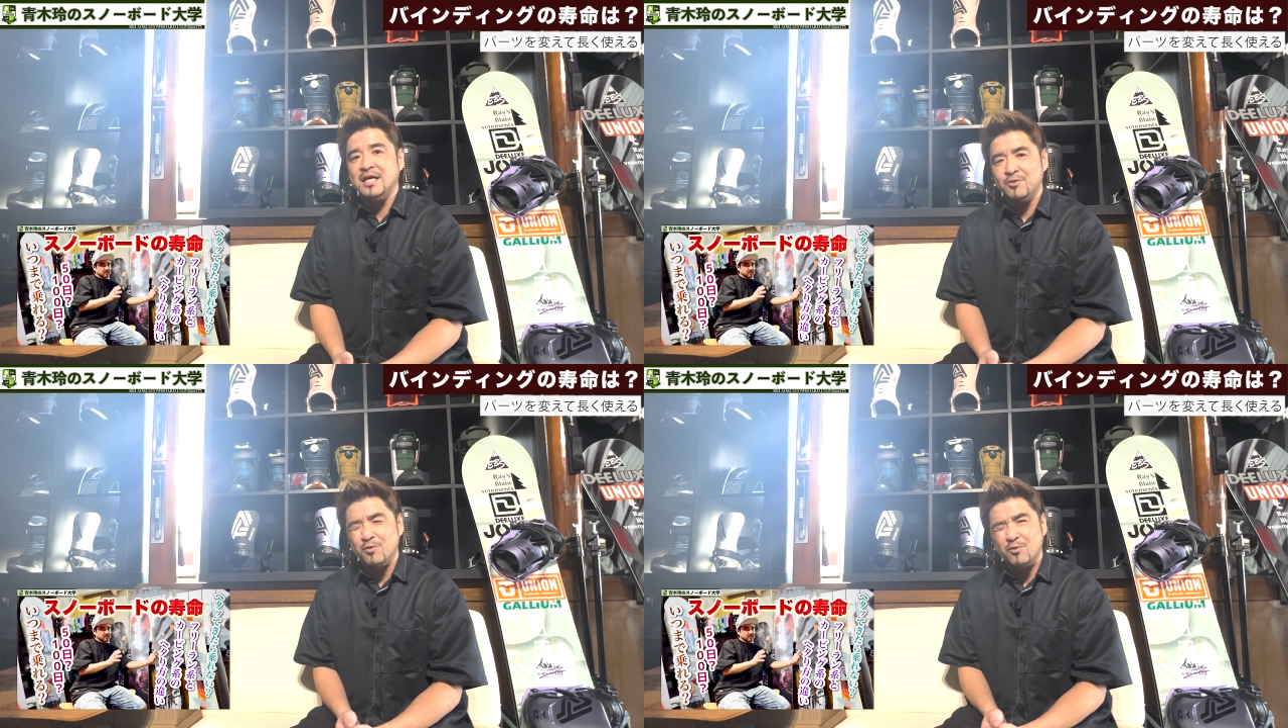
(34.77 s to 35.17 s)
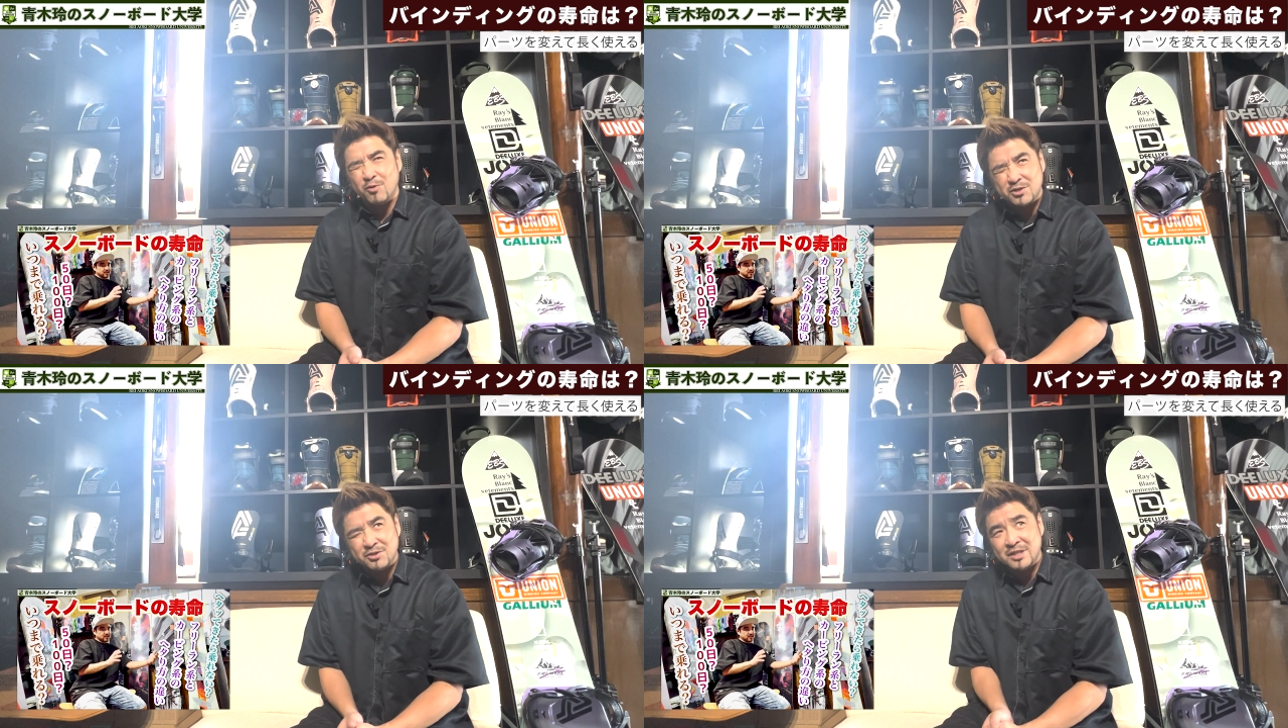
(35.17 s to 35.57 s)
だと
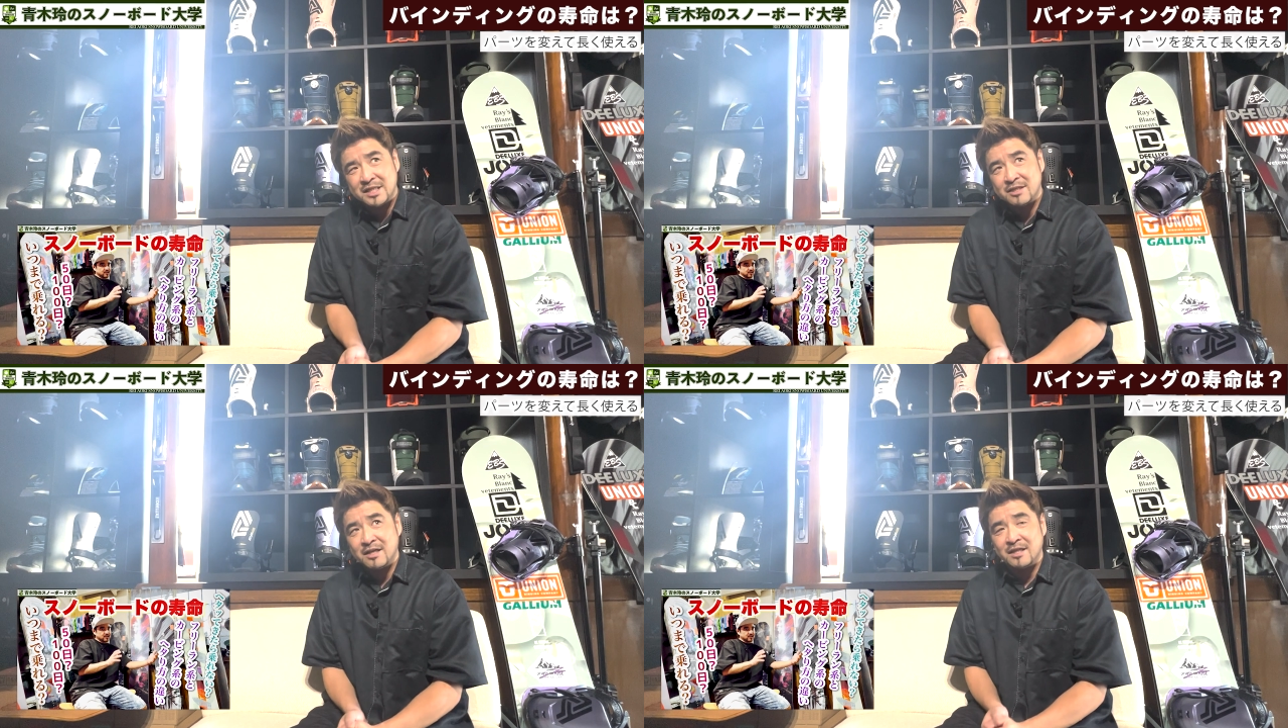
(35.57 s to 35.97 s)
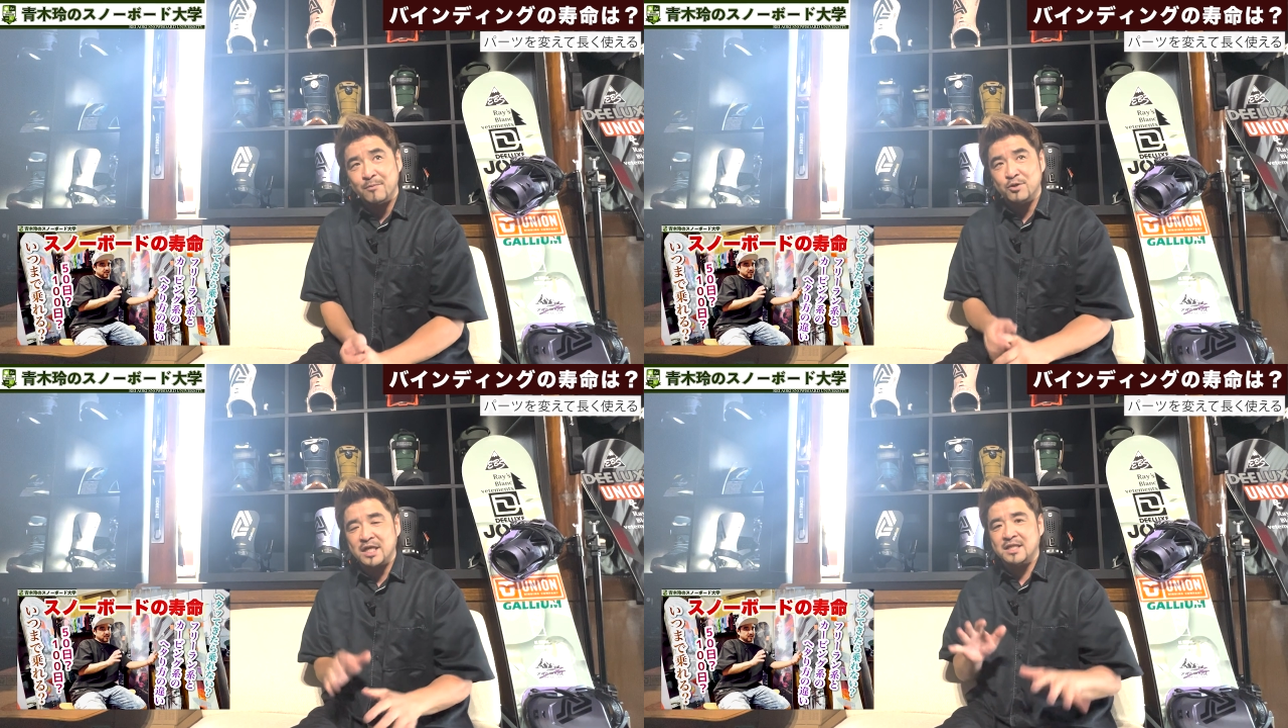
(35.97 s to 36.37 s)
50日ぐらいで
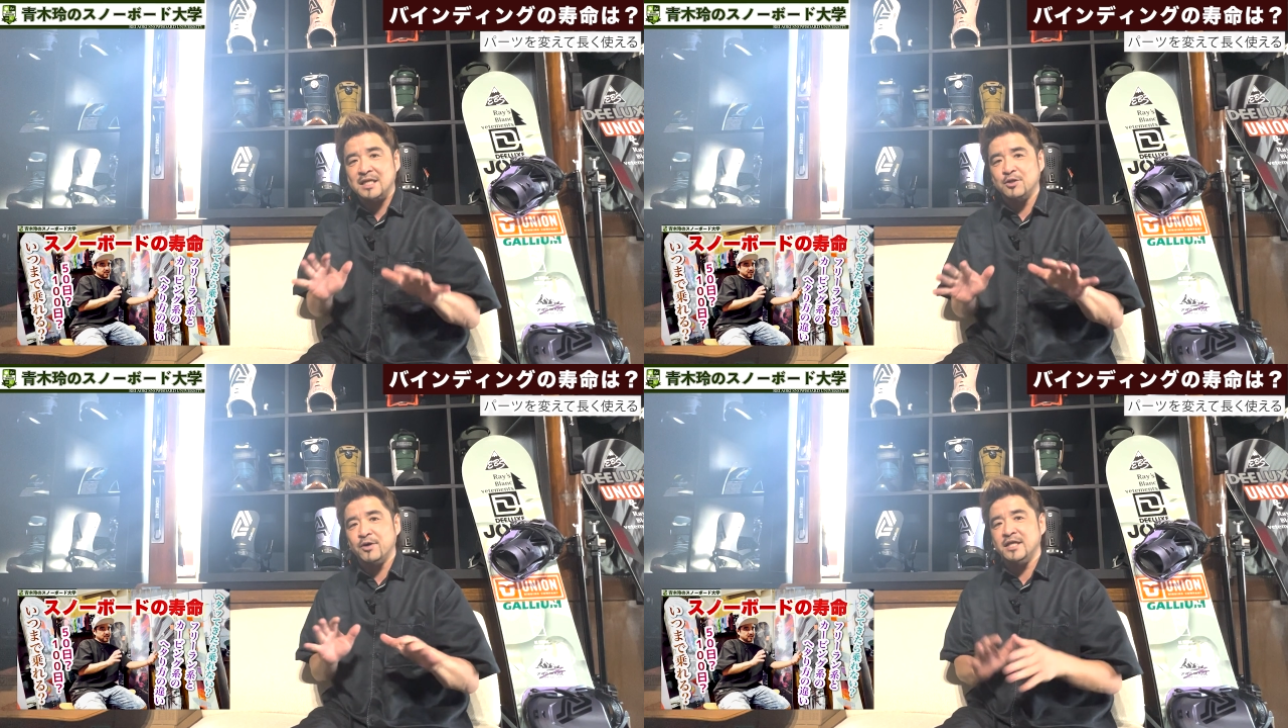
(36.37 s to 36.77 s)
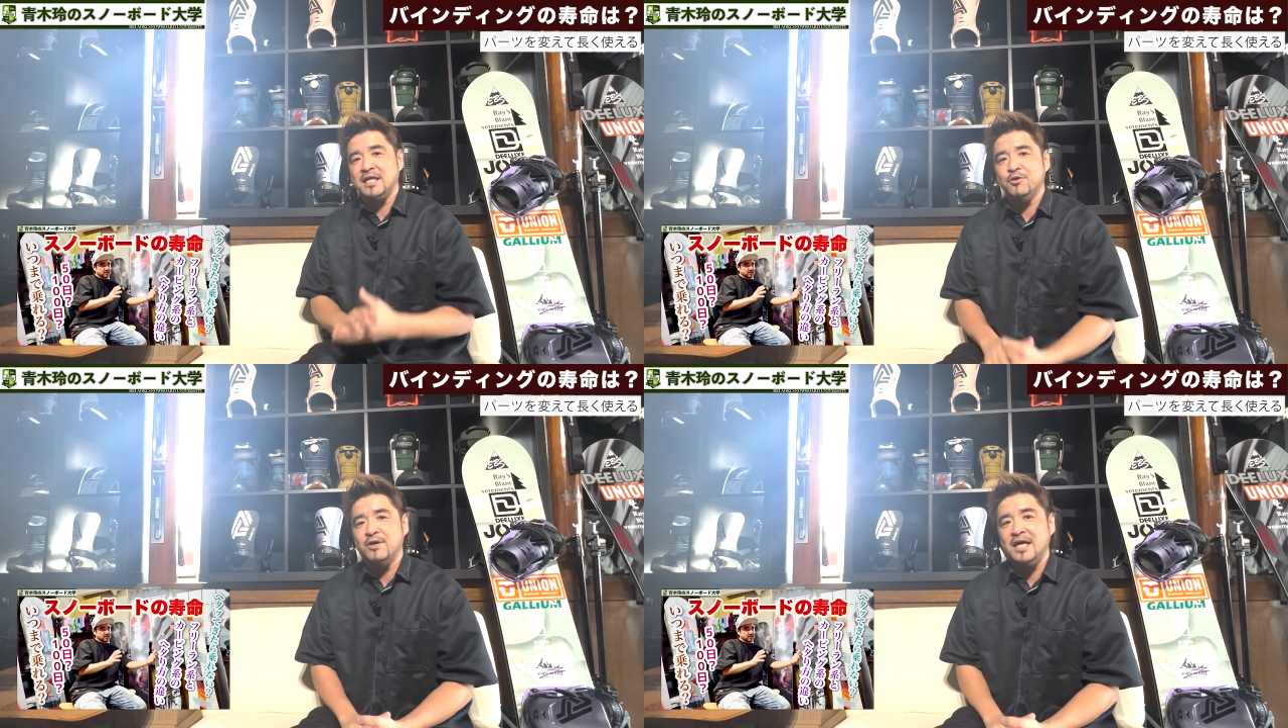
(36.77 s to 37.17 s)
もしかしたらそのへた
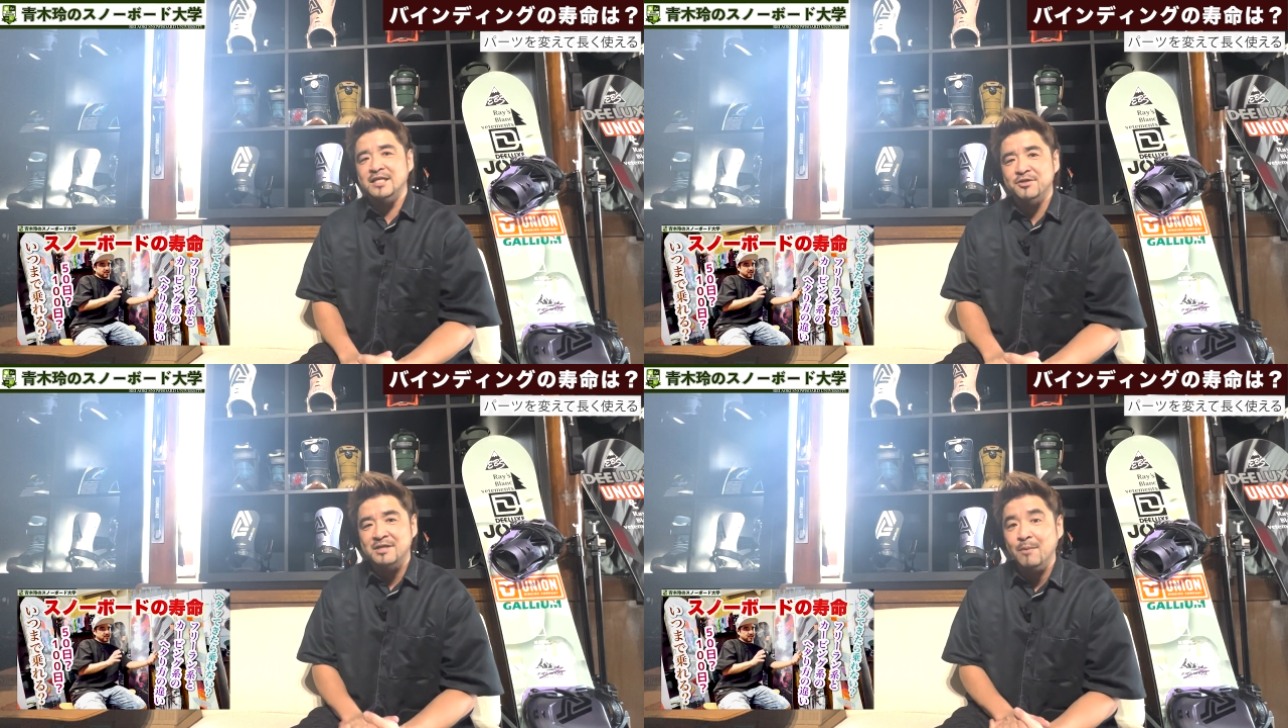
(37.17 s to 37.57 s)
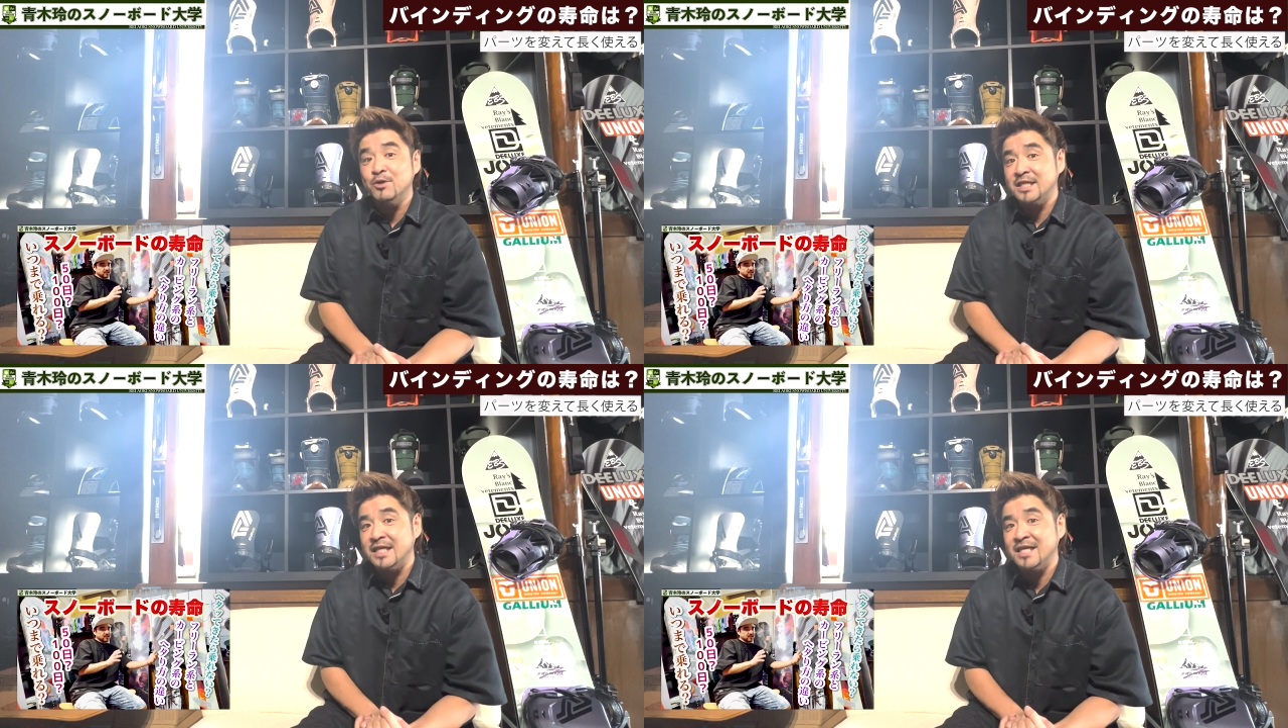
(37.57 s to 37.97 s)
りを感じるかも
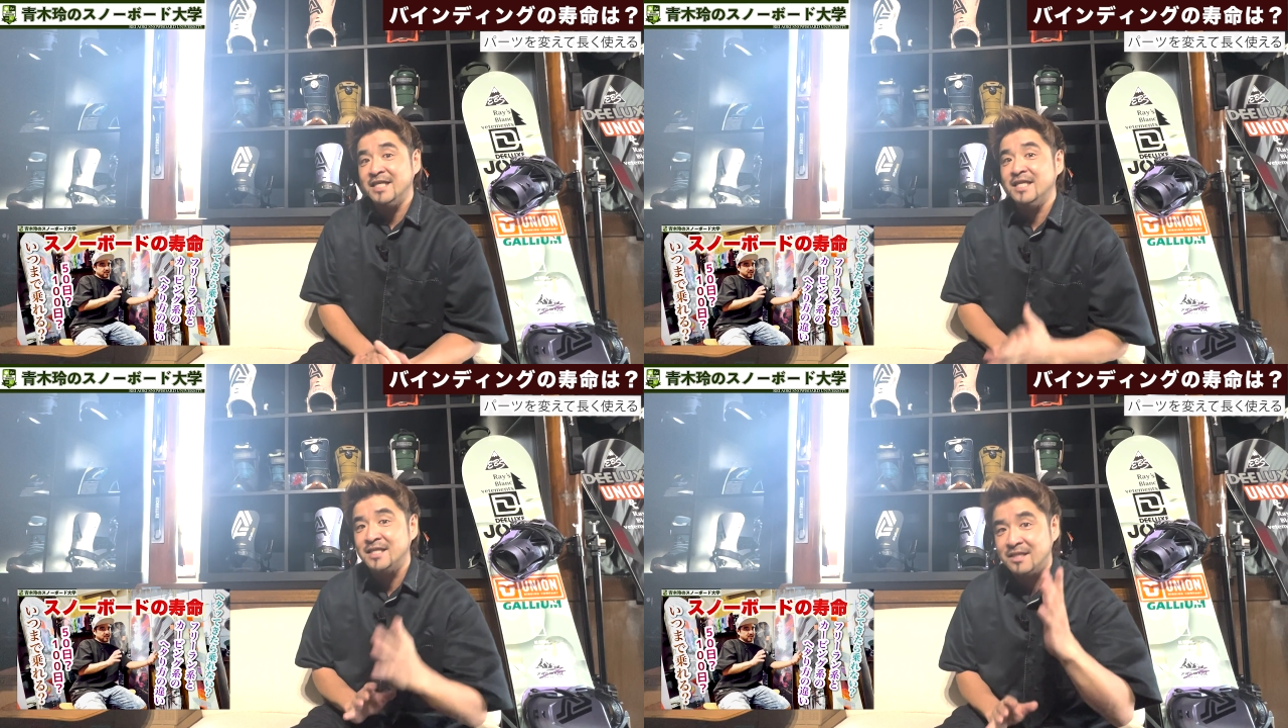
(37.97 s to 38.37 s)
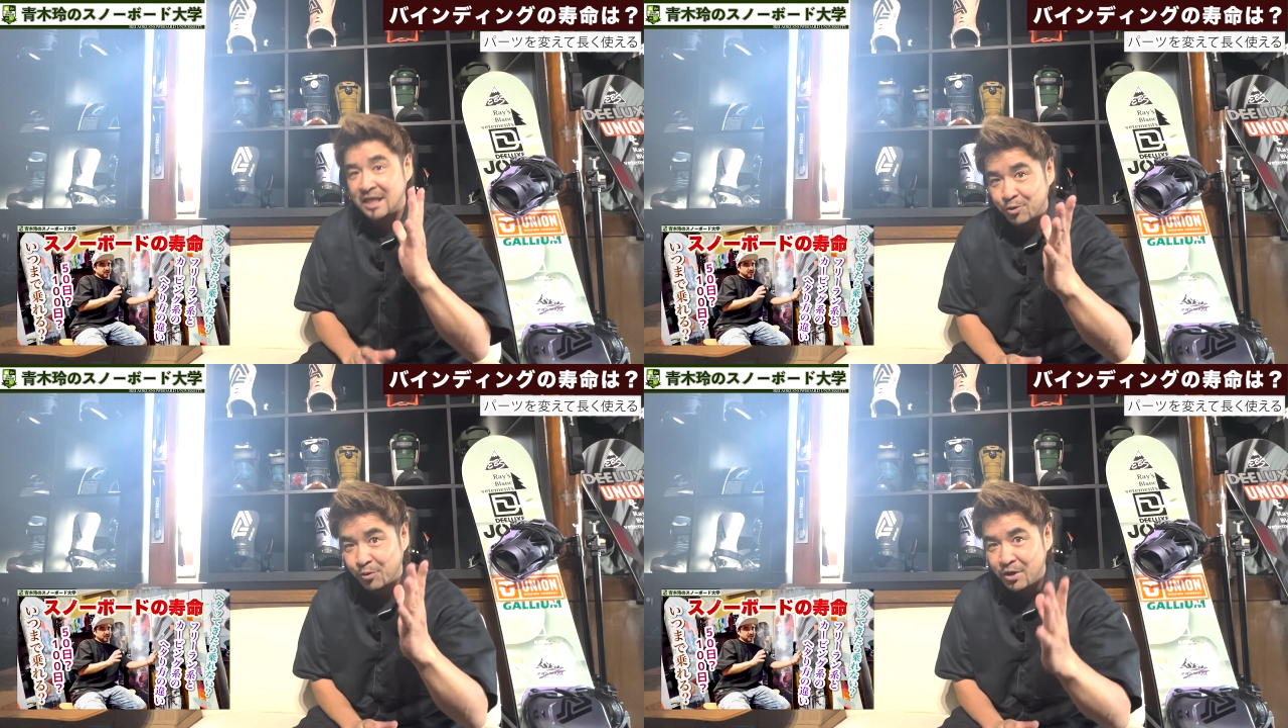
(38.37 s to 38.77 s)
しれないです
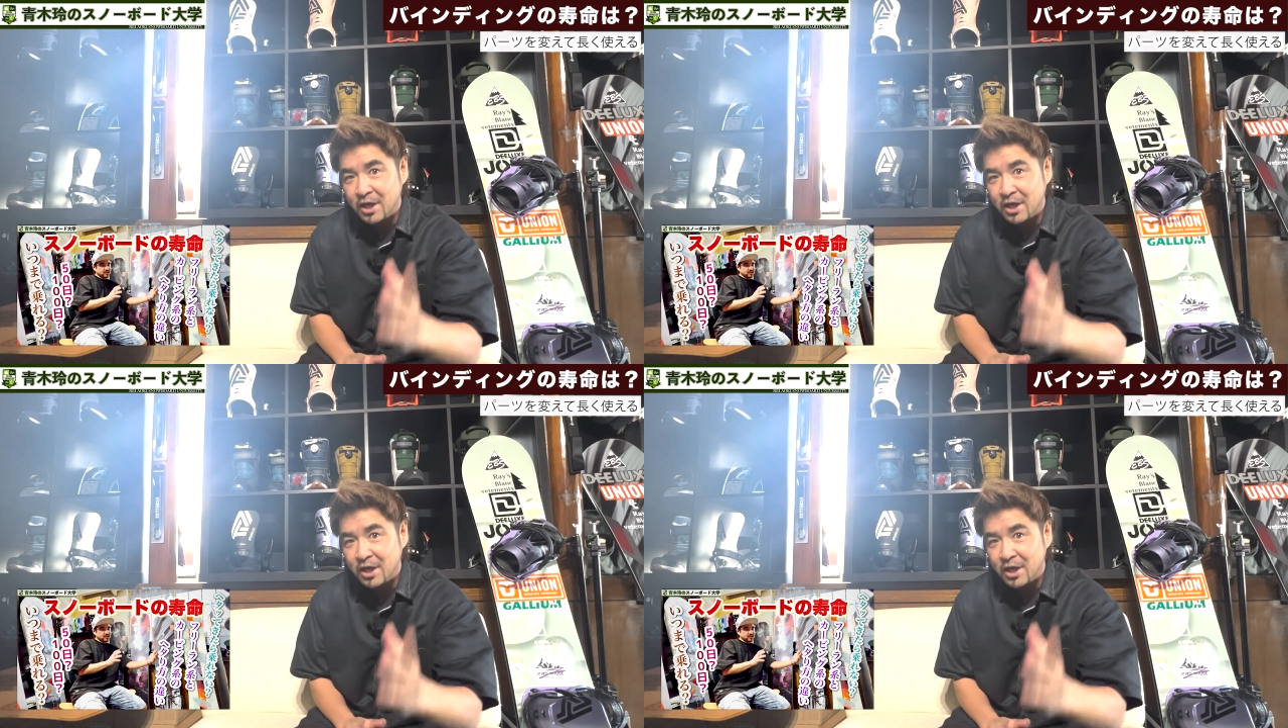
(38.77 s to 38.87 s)
ねと